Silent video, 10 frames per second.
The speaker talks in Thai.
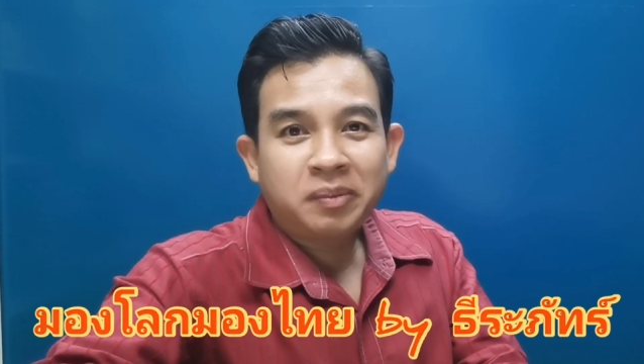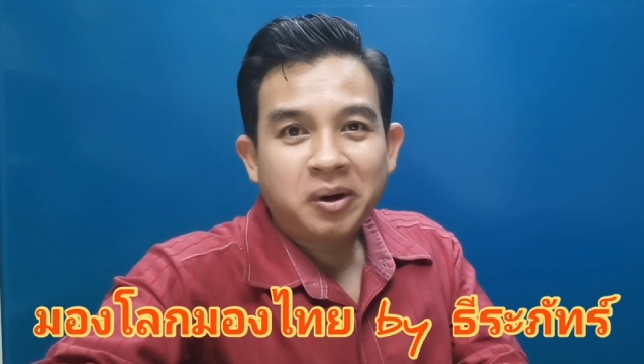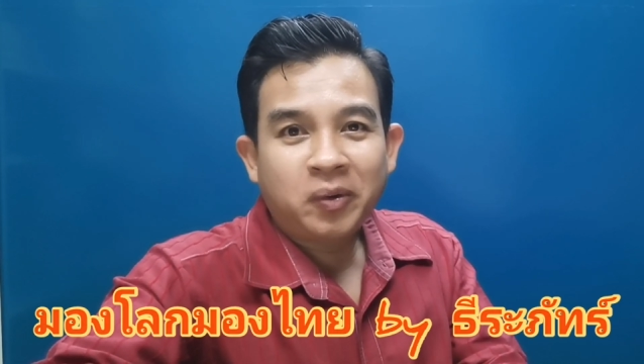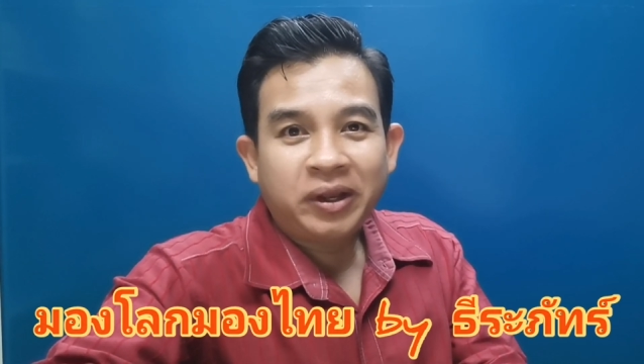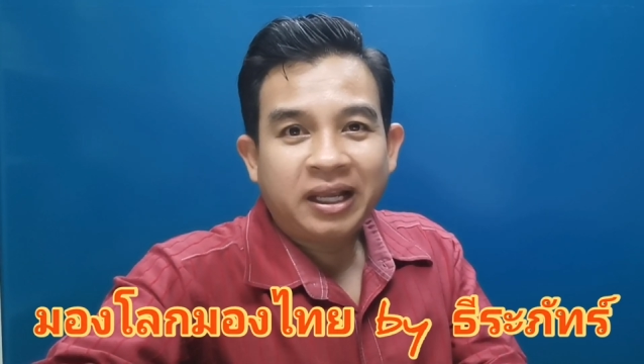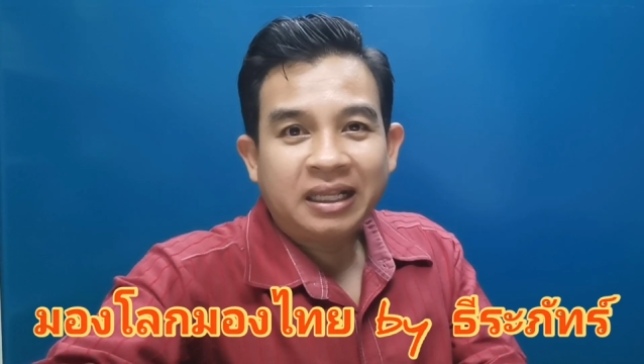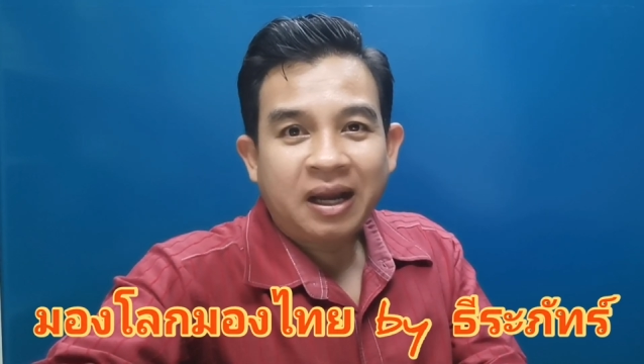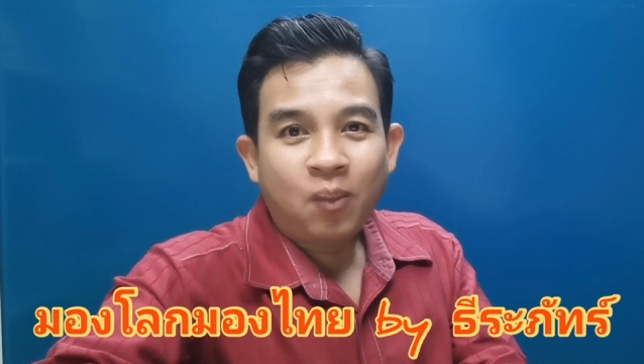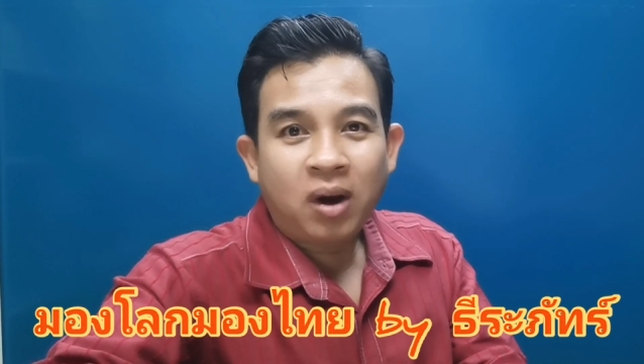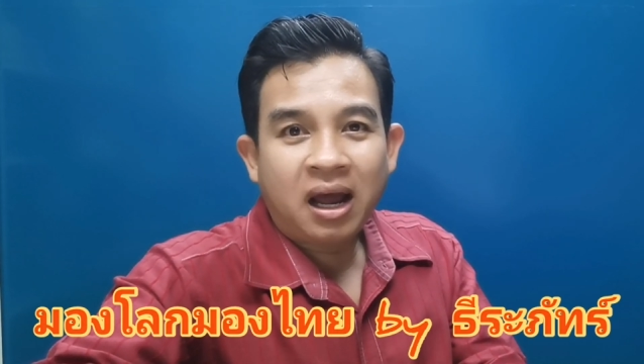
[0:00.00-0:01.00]
จะมาคุยกัน
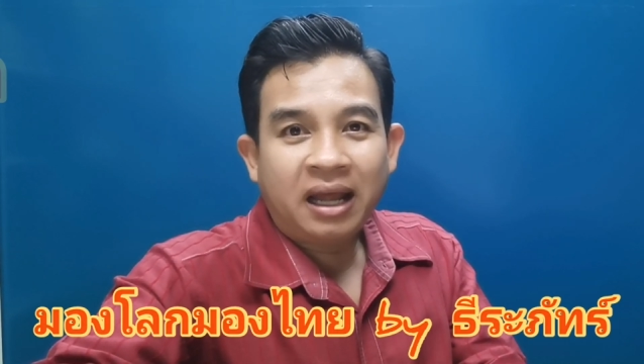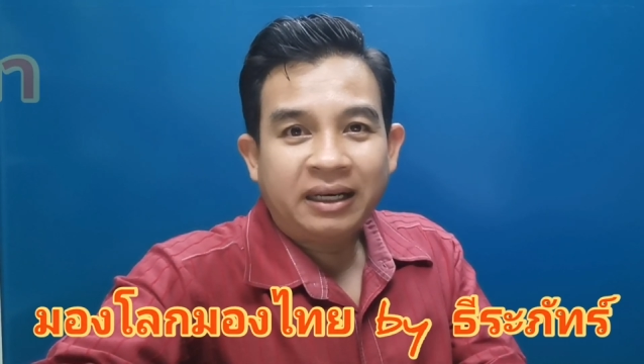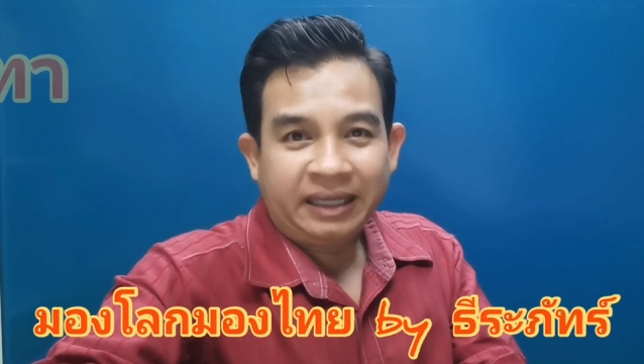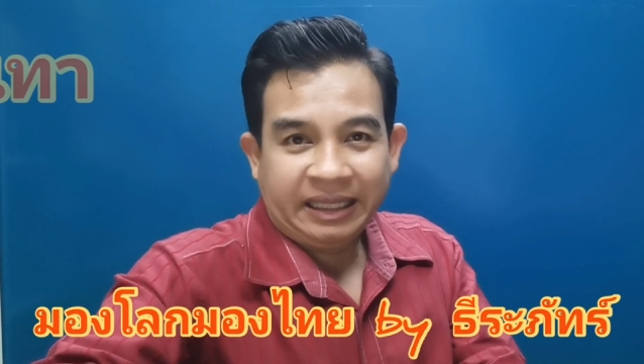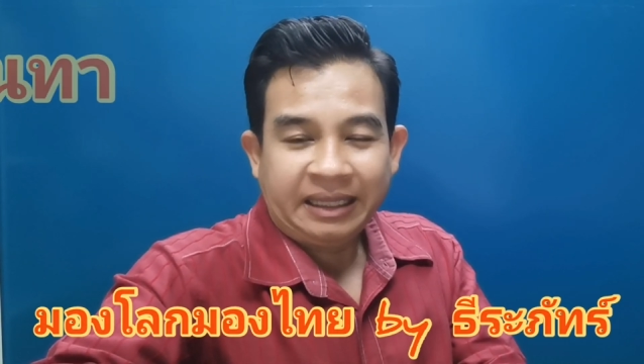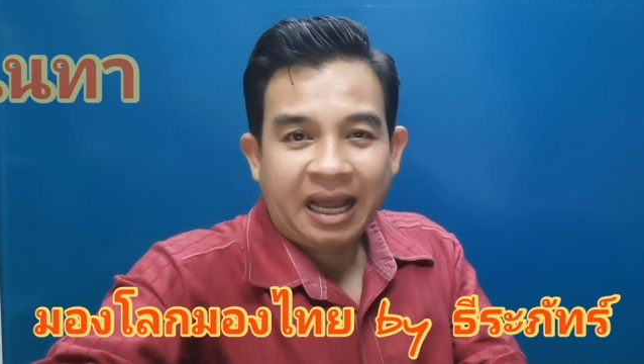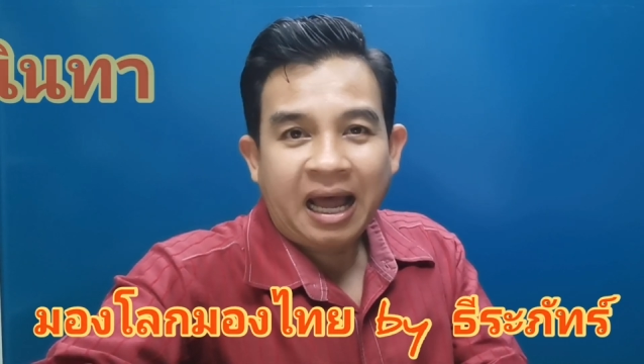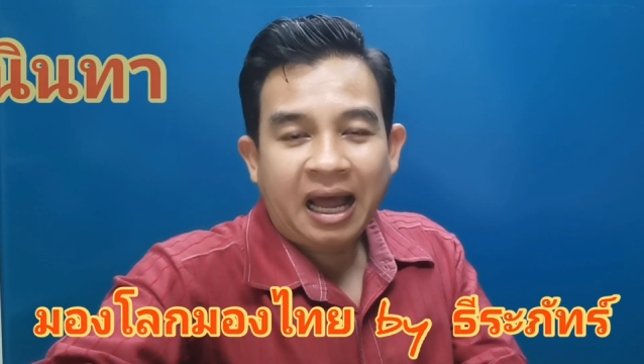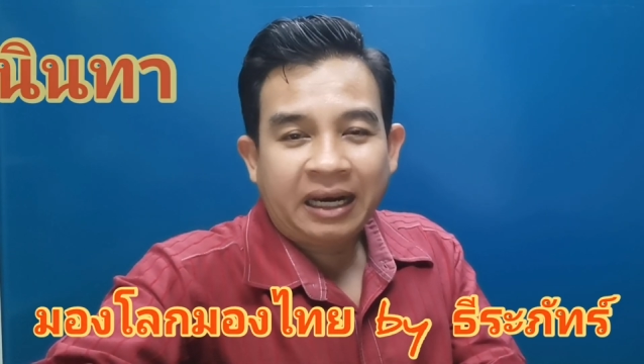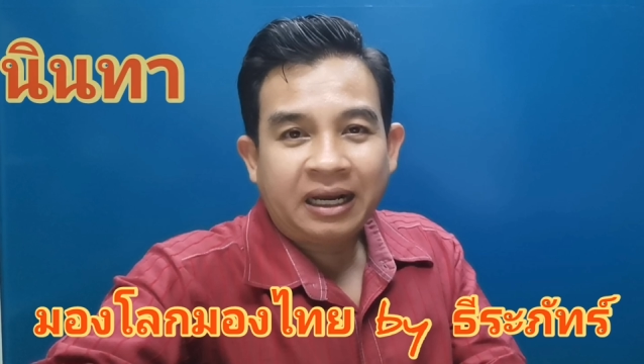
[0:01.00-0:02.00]
คำว่า นิน
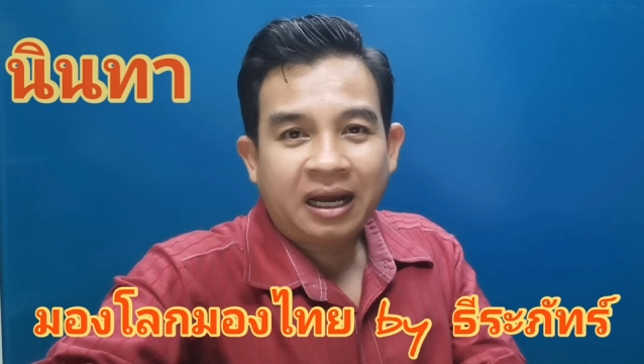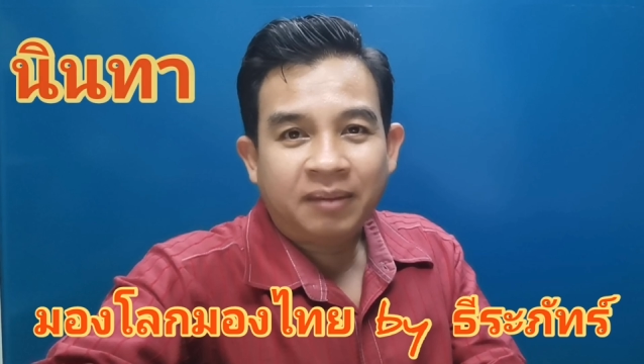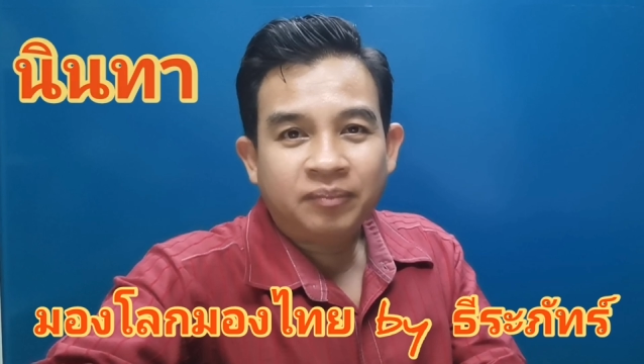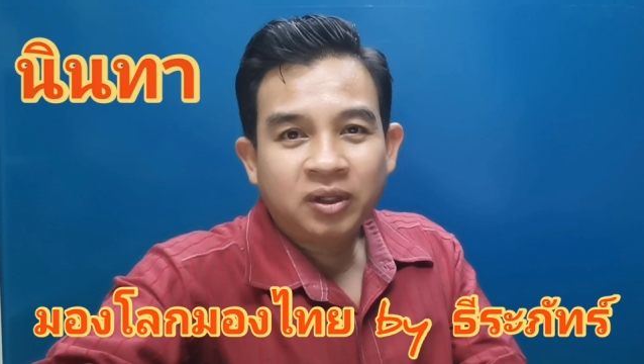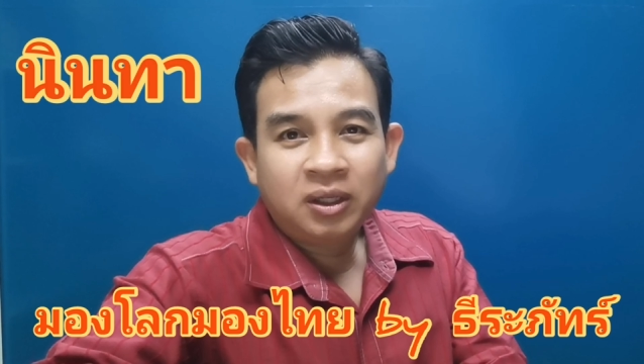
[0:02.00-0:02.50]
ทานะครับ